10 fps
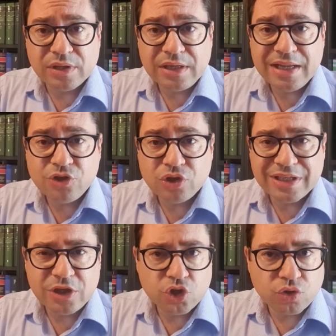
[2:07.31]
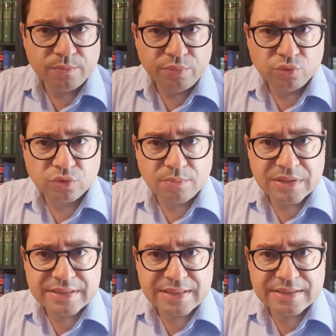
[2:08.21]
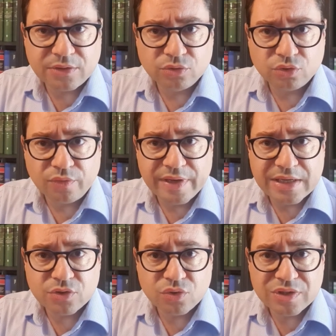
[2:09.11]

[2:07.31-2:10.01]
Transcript: della legge chiarisce un punto abbastanza controverso,